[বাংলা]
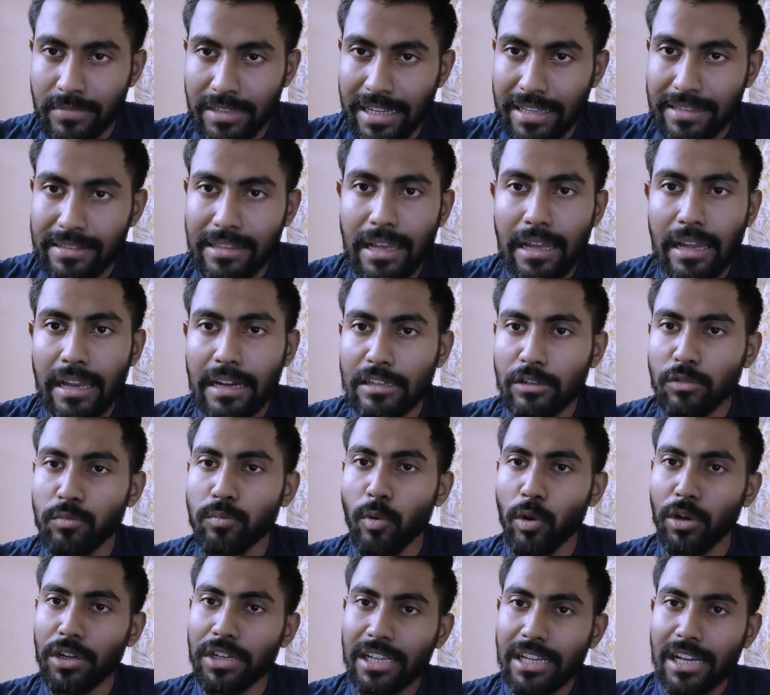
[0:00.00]
নেতা একজন
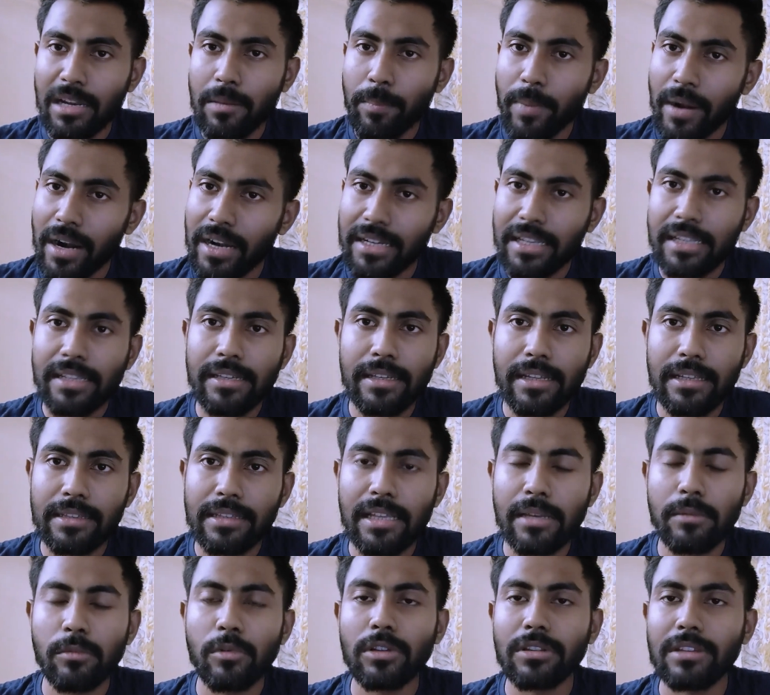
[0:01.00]
পলিটিক্যাল পার্টির
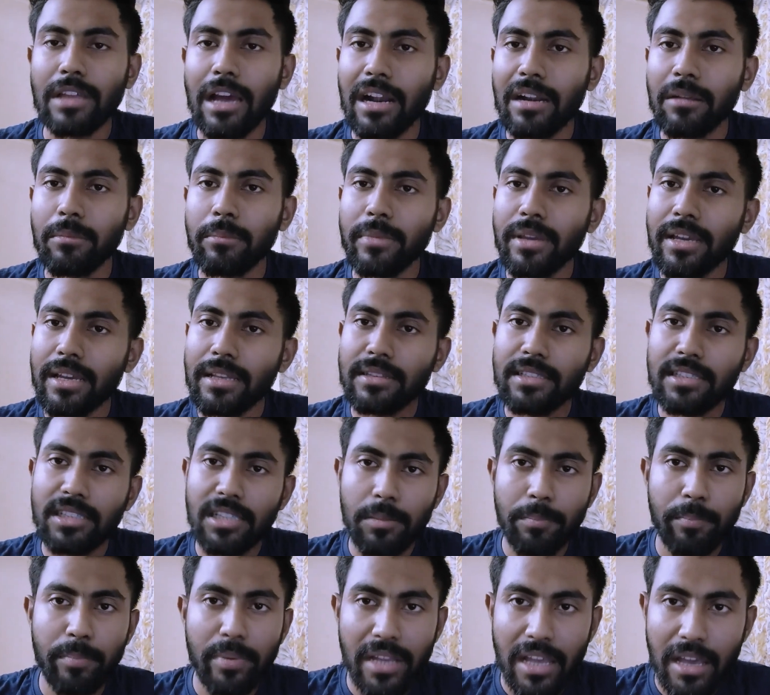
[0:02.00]
নেতা এবং তার মেয়ে
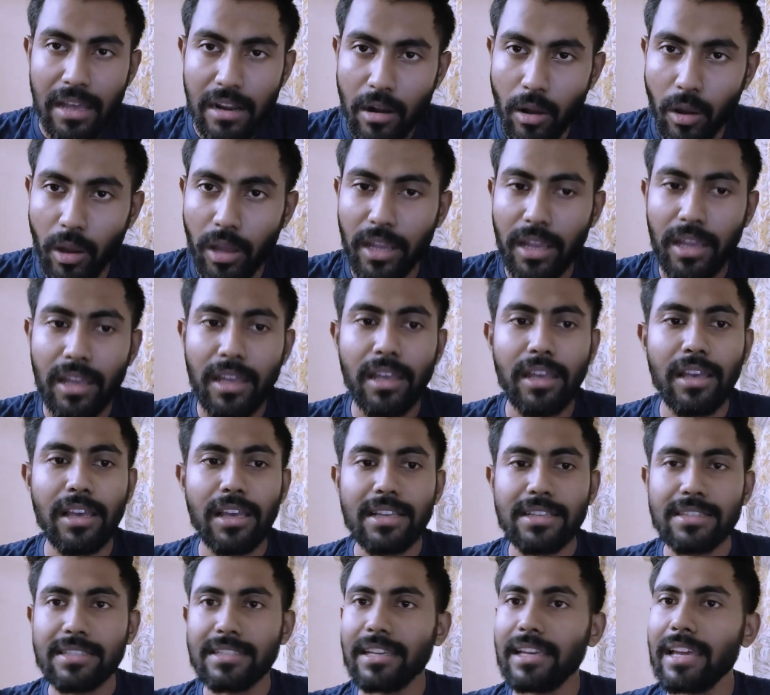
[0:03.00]
দিদিপ্রিয়া রয়
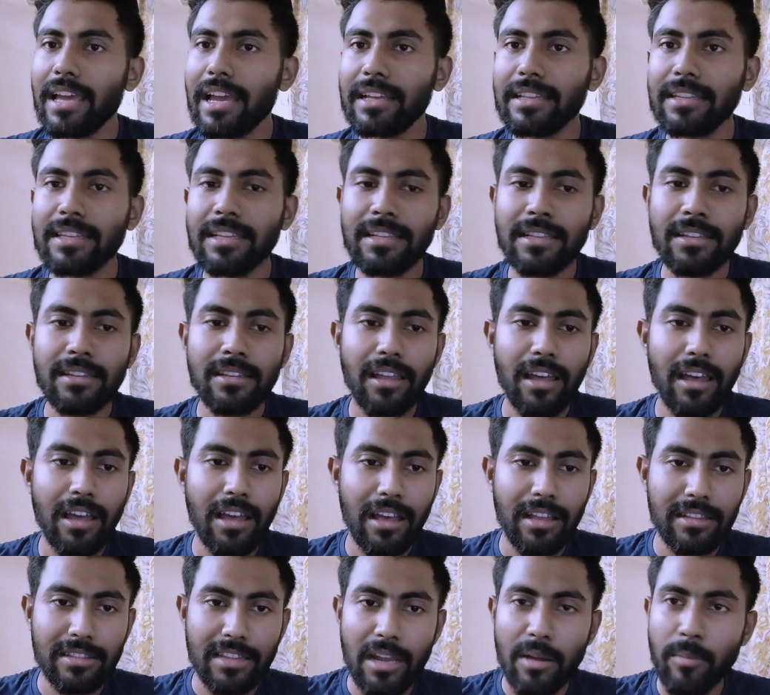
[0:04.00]
সে একদিন
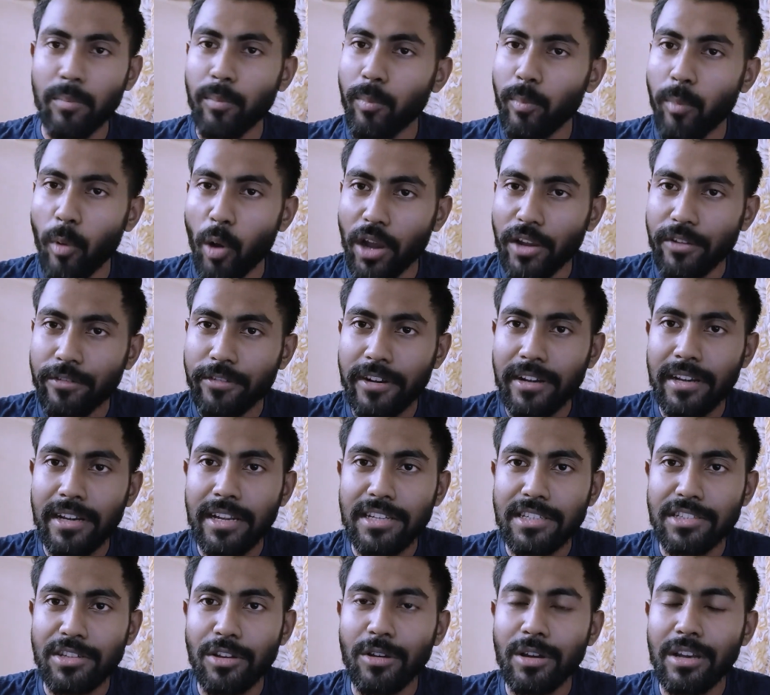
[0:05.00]
তার
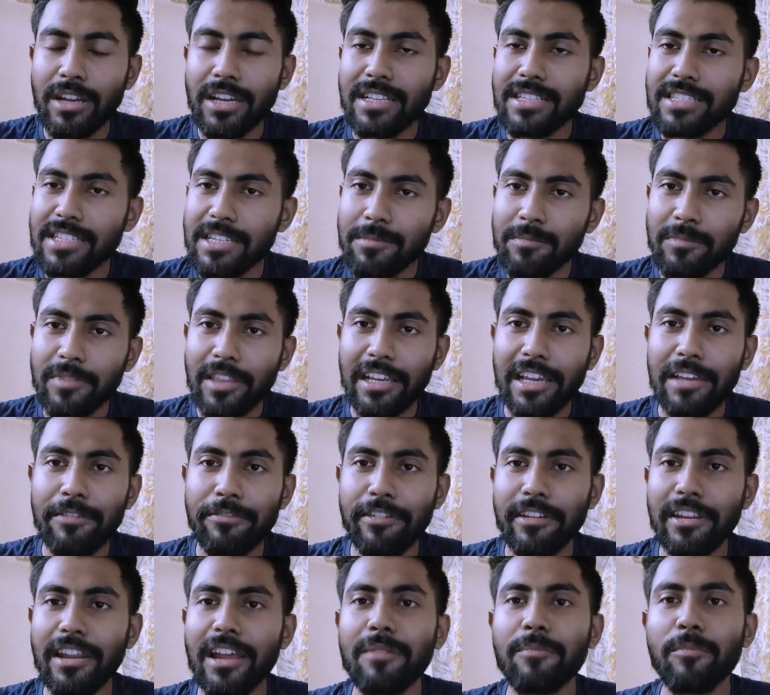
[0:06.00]
বয়ফ্রেন্ডের সঙ্গে জিম থেকে
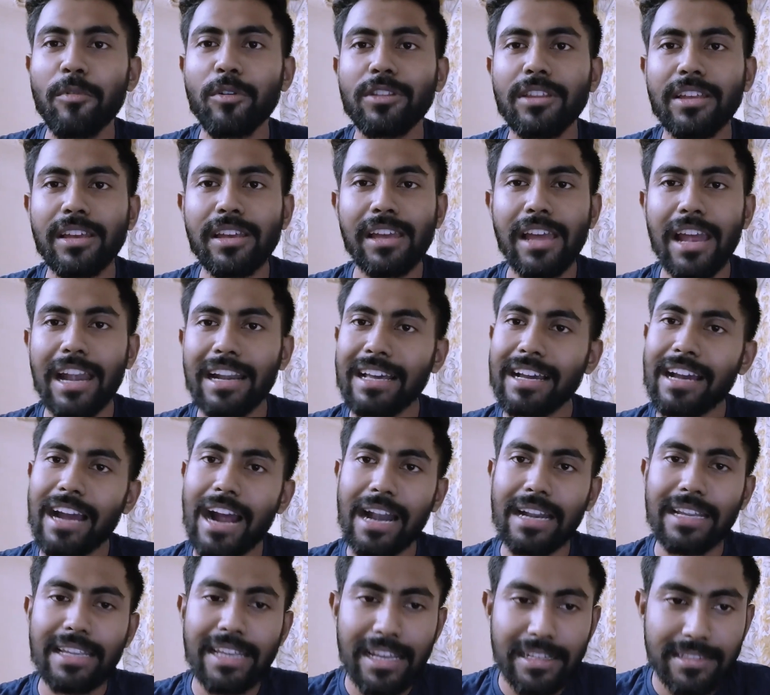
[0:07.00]
ফেরার পথে একটা গাড়ি